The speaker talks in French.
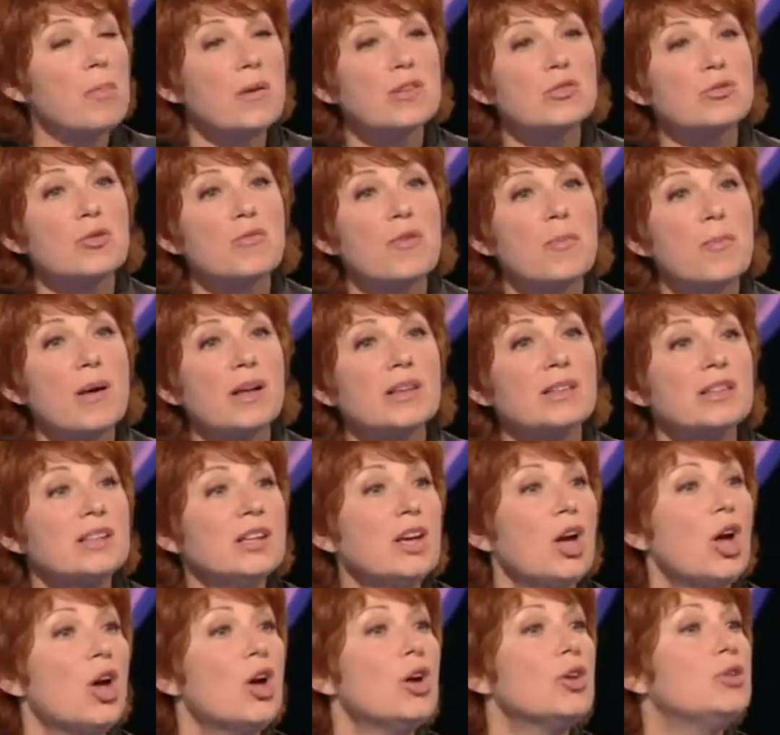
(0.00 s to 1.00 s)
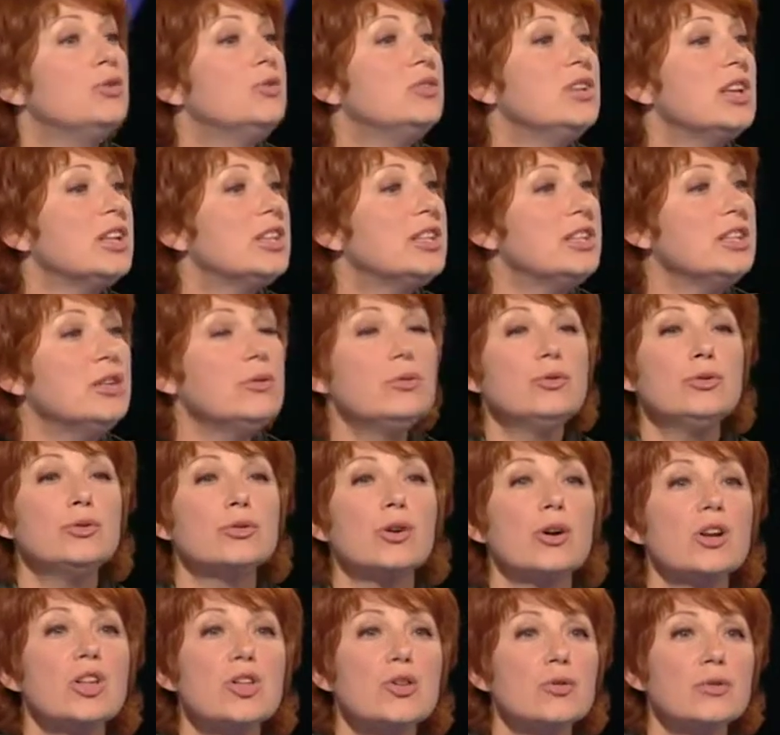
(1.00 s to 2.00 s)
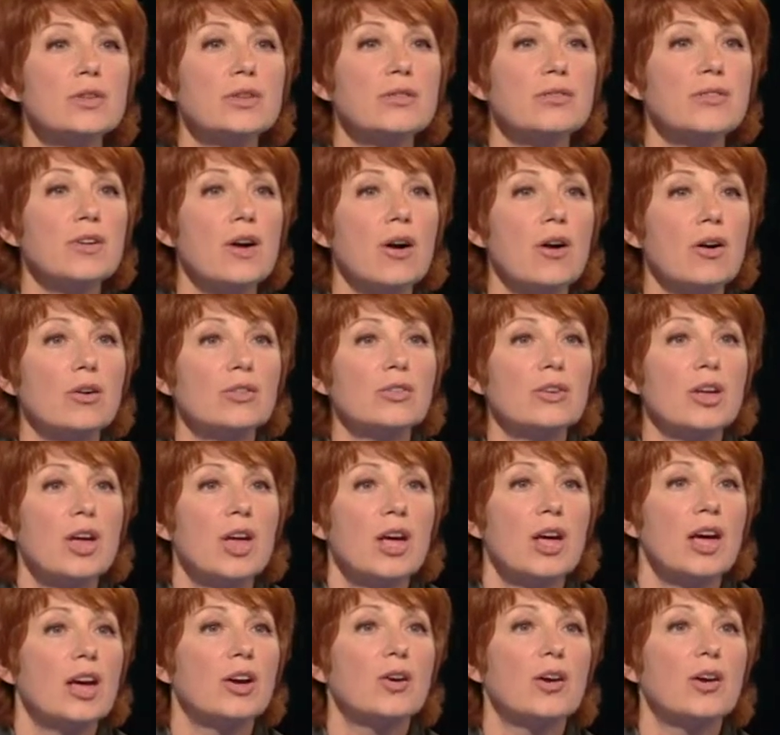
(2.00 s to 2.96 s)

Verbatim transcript: parce qu'on fait partie d'une ethnie ou d'une religion différente et